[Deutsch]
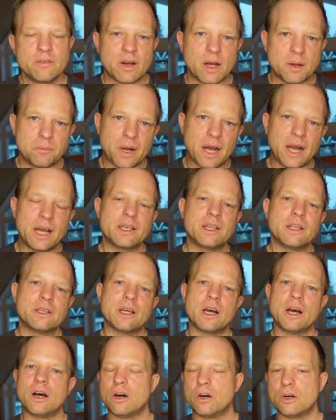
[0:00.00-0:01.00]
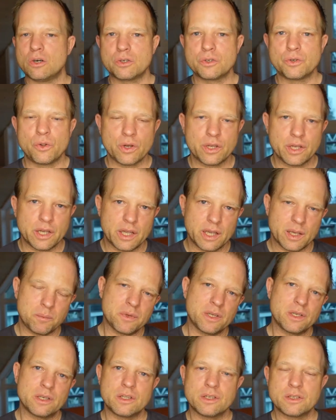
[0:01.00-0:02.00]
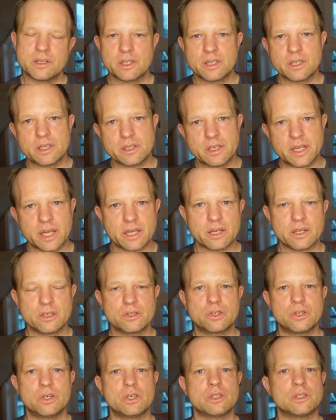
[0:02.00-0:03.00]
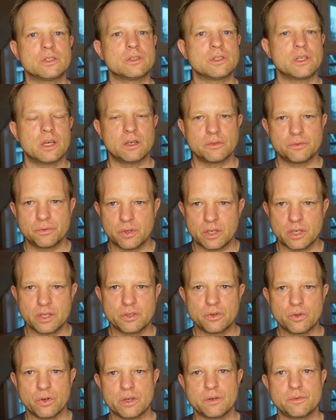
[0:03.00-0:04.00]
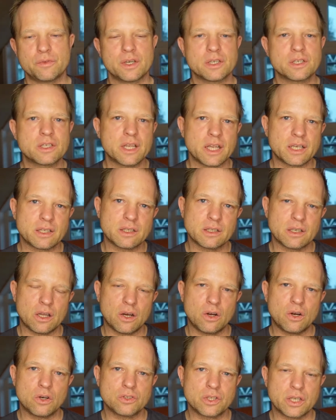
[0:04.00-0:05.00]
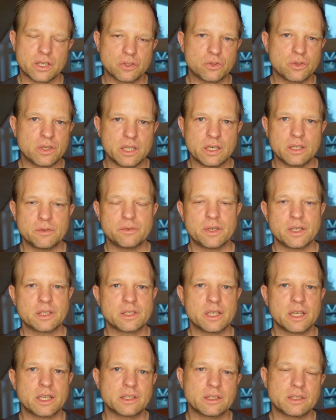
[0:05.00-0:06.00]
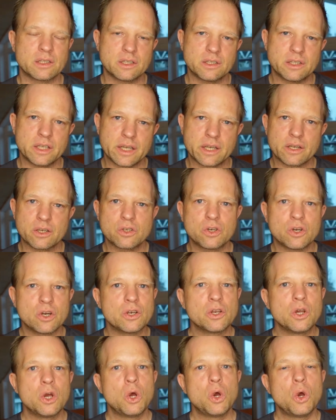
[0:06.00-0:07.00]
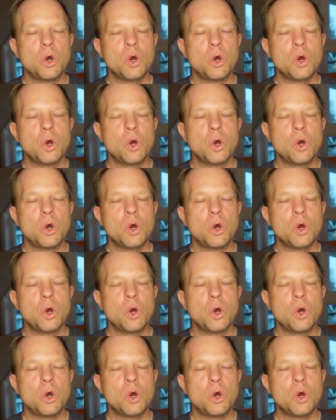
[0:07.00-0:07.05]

weil beide da auch neue Ebenen in sich entdecken können, ja, völlig neue Facetten, auch sexuelle Facetten entdecken können